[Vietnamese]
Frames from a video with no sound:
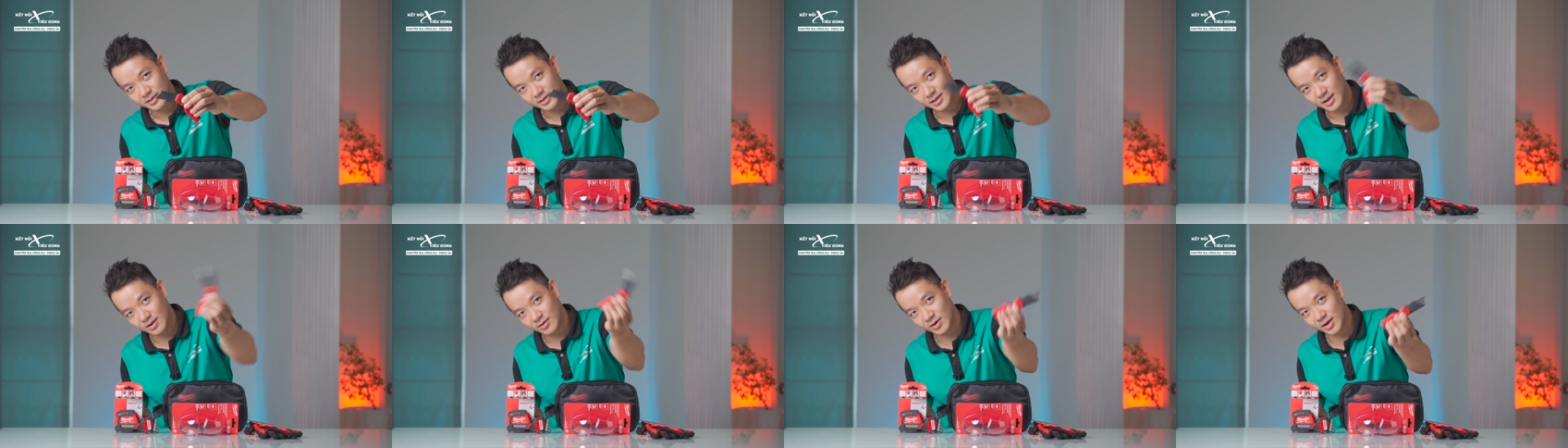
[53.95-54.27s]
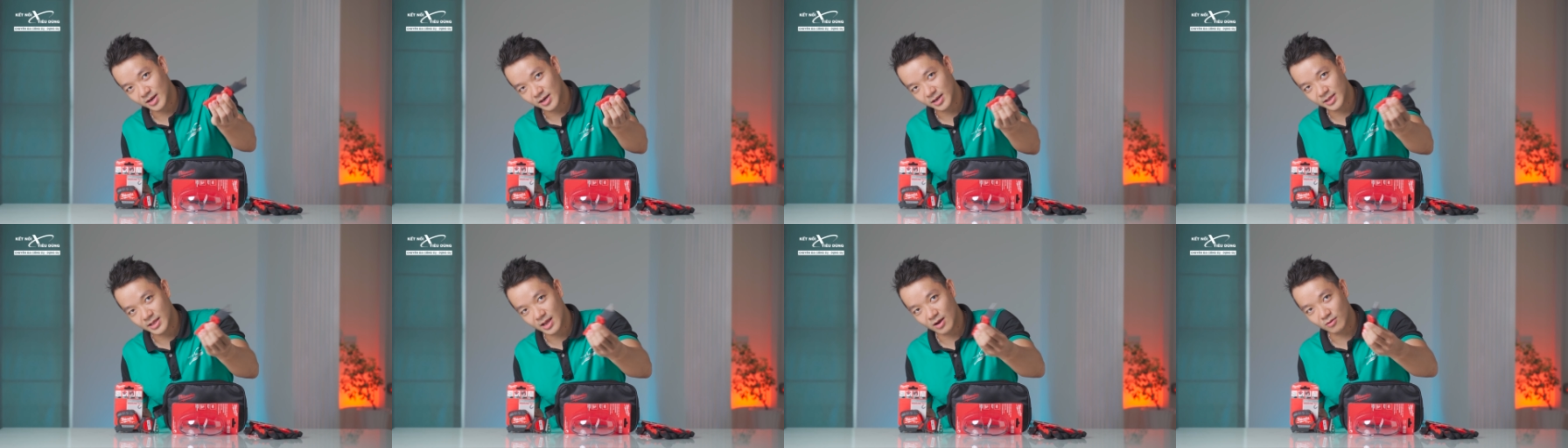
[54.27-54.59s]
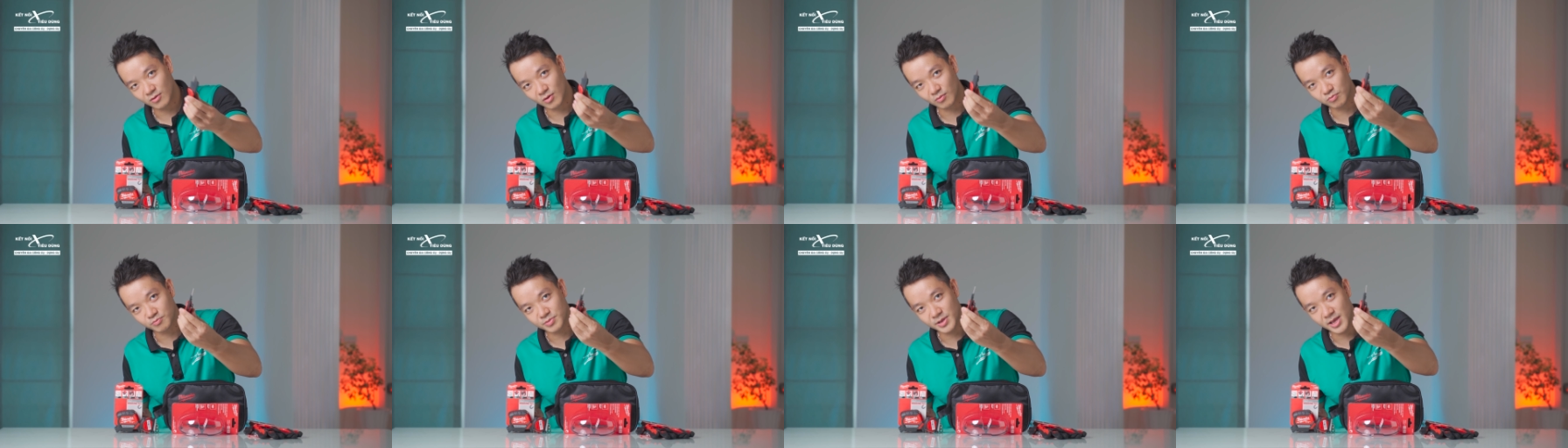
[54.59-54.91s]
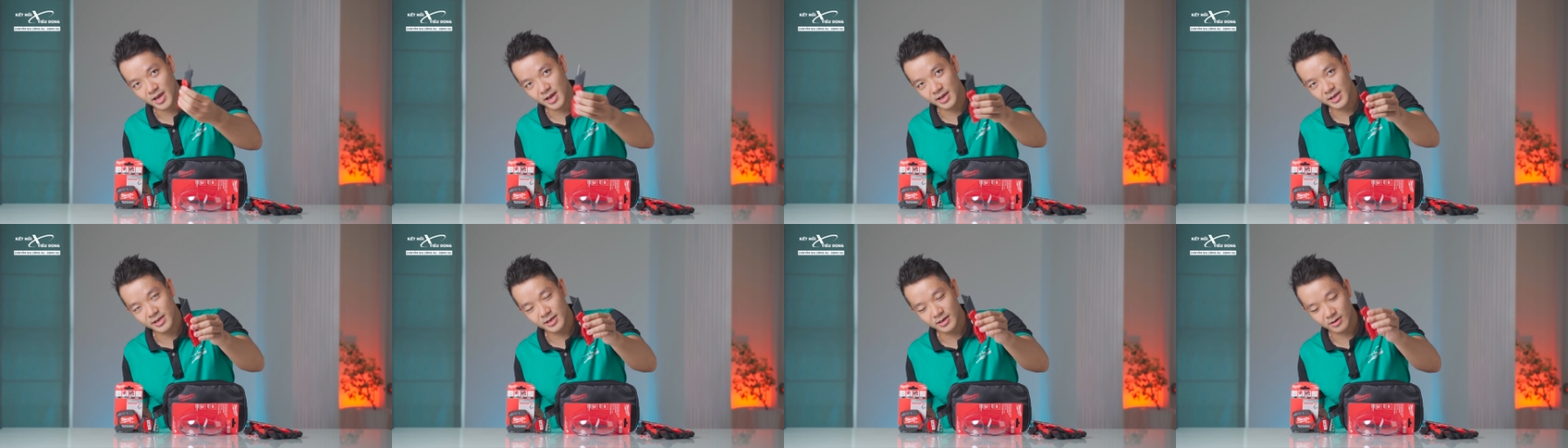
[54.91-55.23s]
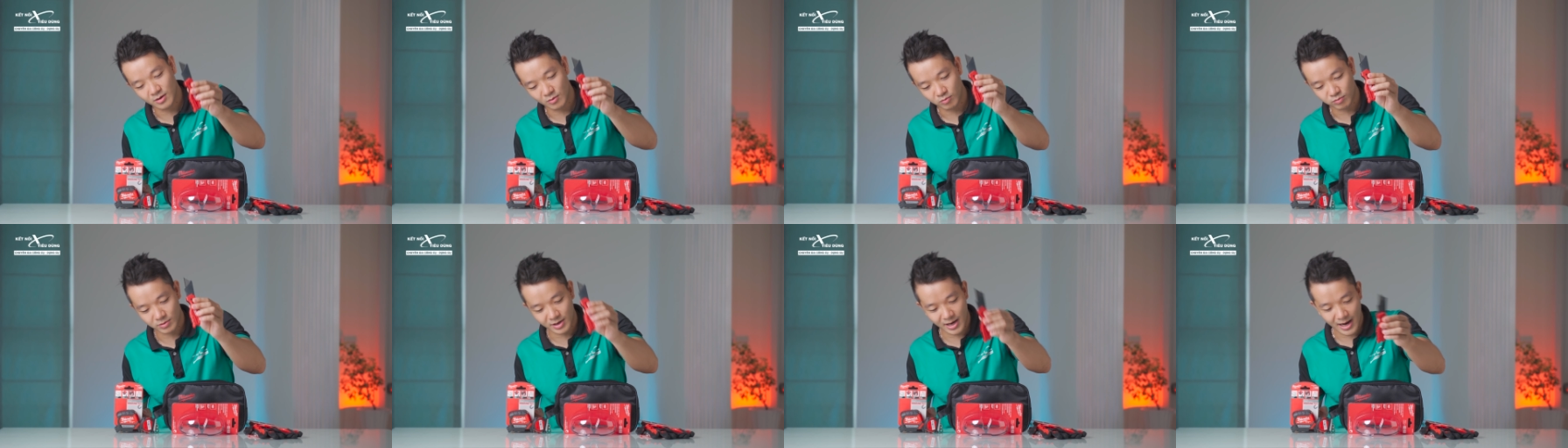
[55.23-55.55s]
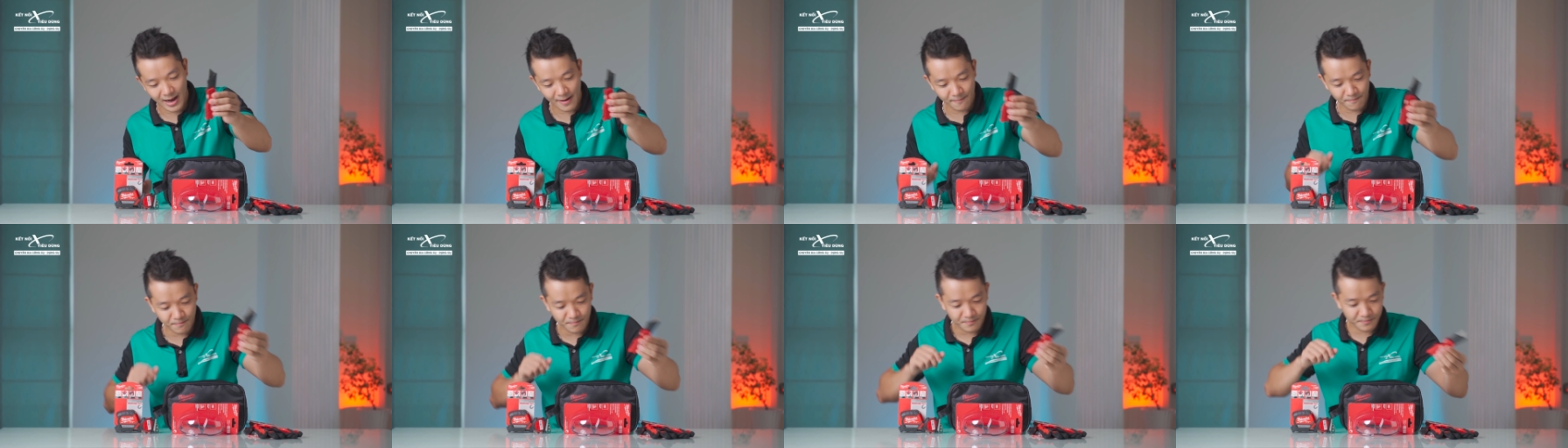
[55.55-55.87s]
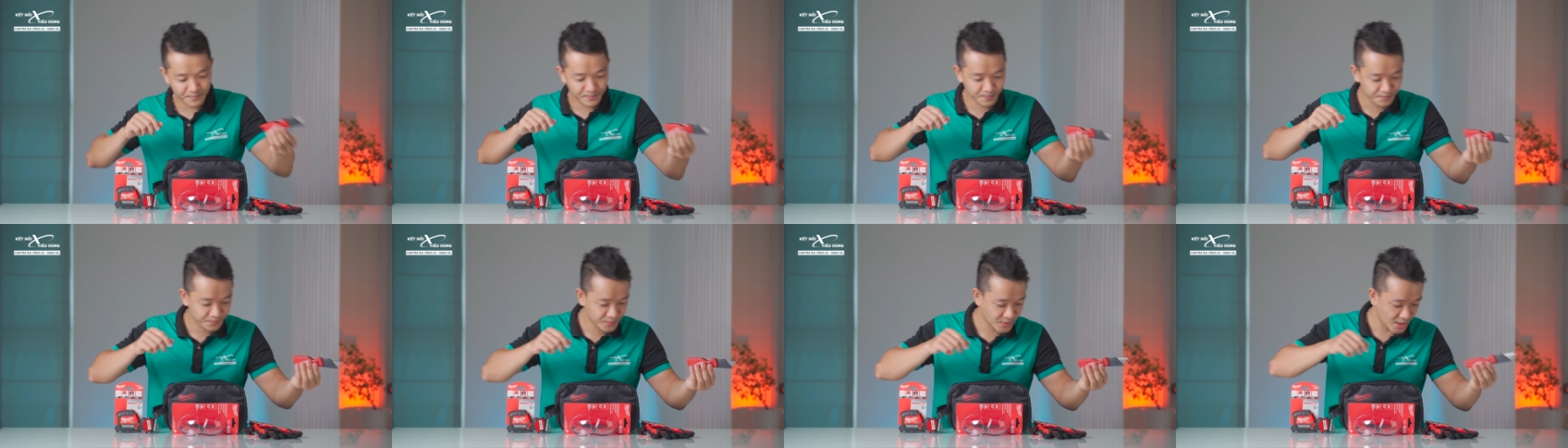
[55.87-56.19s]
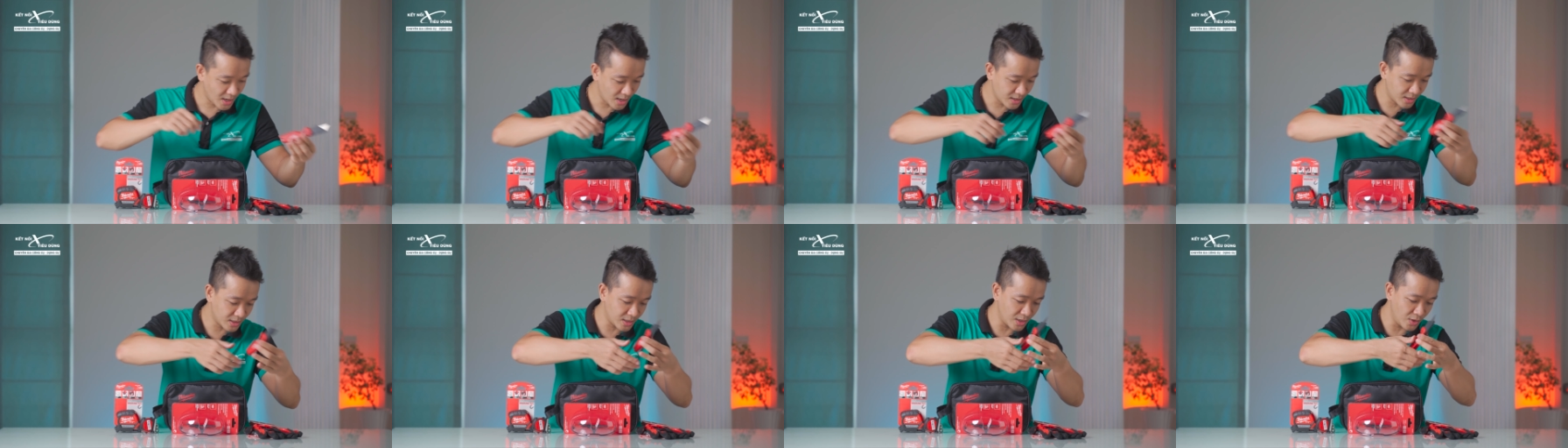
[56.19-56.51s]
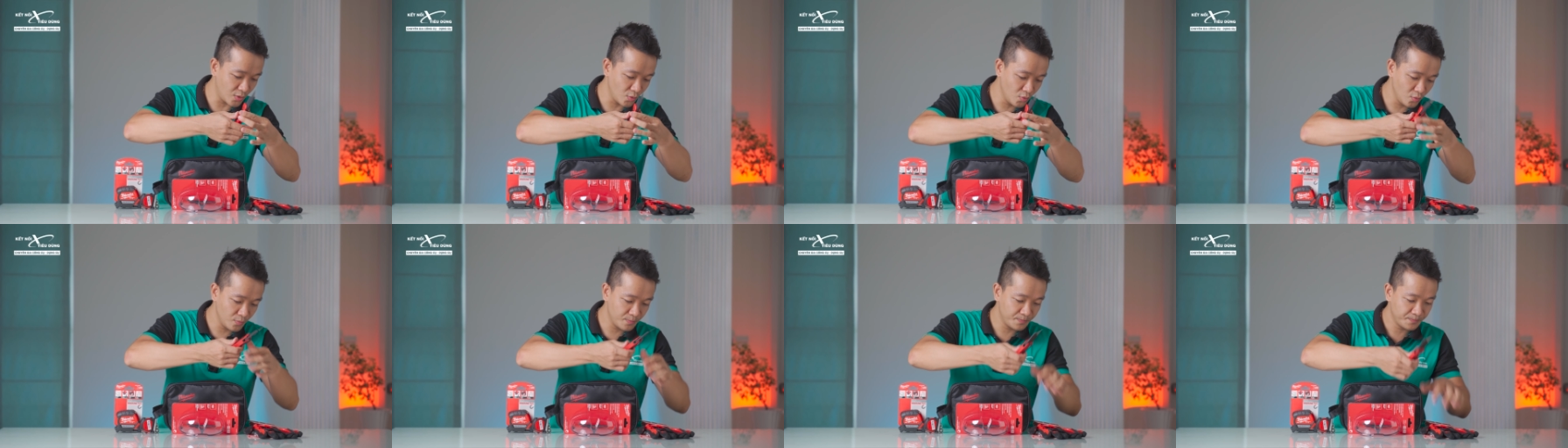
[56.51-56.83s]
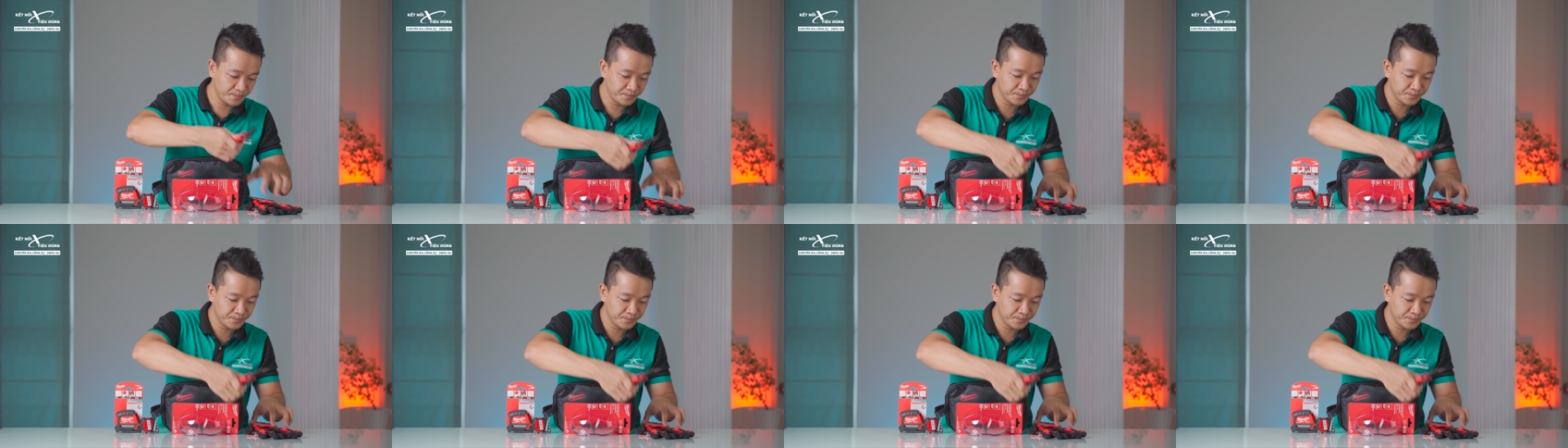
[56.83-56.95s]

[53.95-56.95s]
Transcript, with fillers: Dao này là dao rọc giấy, rọc cáp, các kiểu